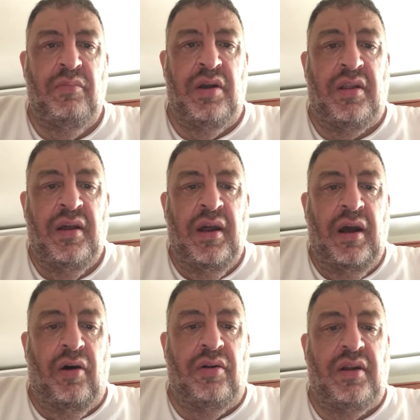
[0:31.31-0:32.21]
Biz
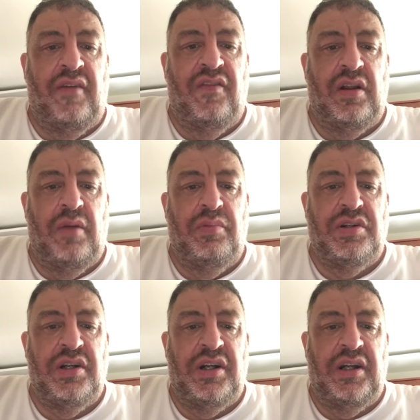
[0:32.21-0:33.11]
onlar bize bir
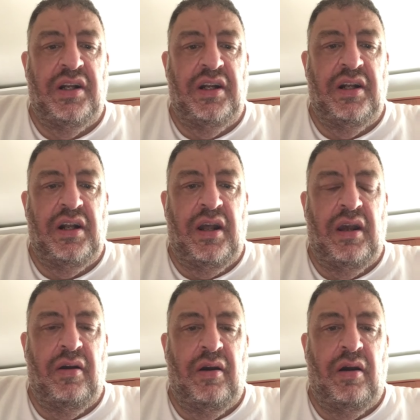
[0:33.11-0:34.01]
şey
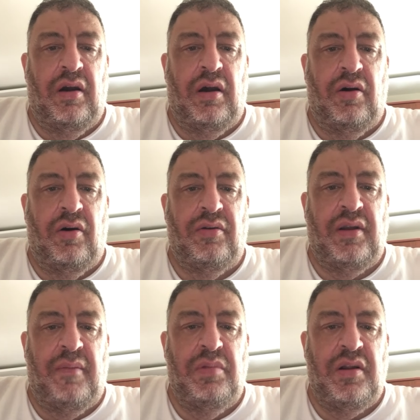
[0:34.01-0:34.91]
dediğinde
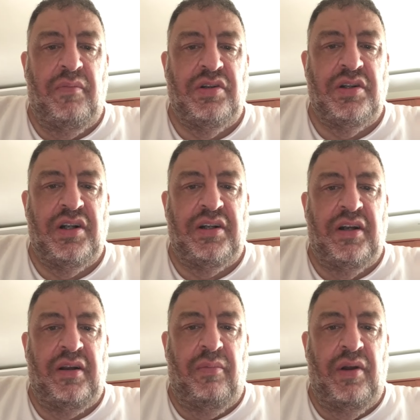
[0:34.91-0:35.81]
onlar bize bir şey
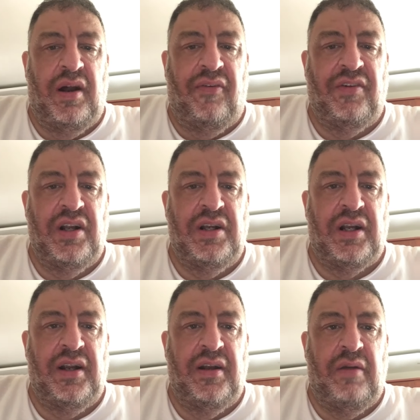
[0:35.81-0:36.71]
dediğinde bir laf
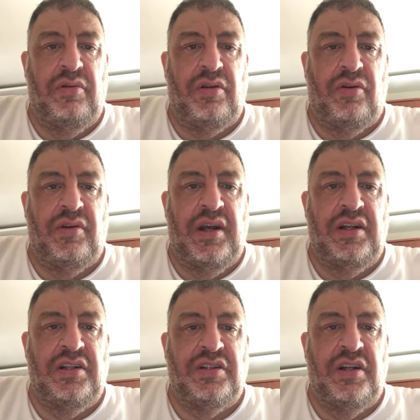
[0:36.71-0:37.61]
dediklerinde biz onu
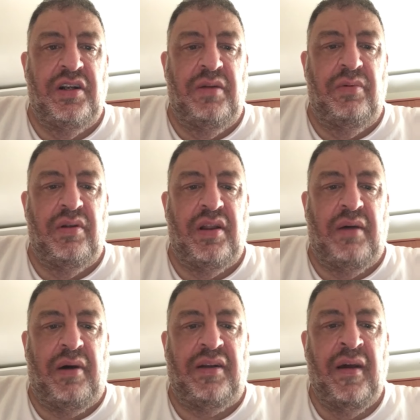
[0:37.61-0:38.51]
eleştirdiğimiz
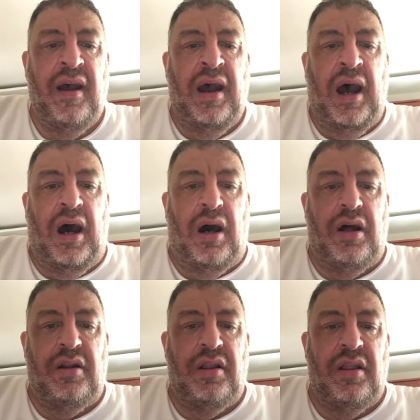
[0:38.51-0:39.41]
zaman
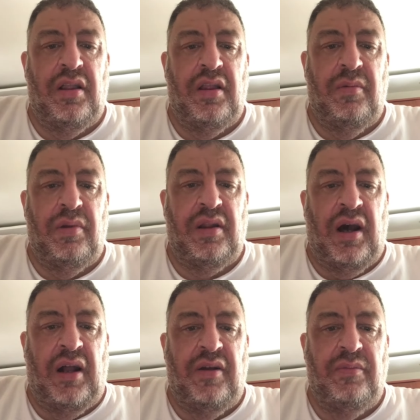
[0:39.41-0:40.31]
ağzımıza
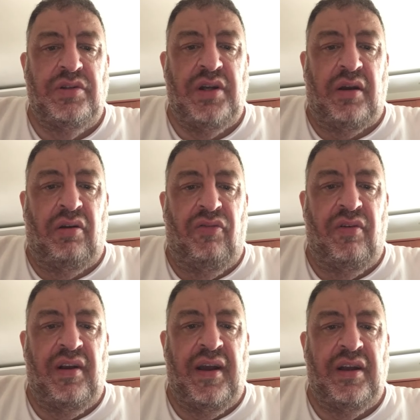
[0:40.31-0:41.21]
alınmayacak
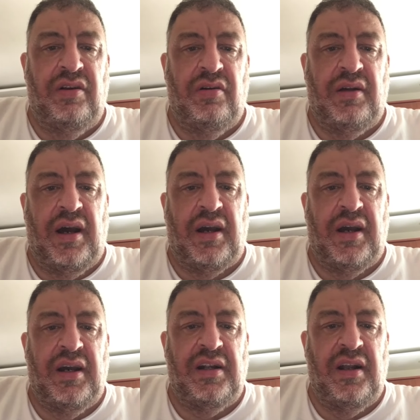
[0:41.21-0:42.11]
küfürler ediyorlar,
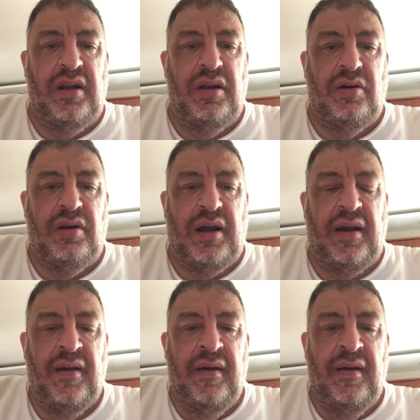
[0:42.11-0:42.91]
hakaret ediyorlar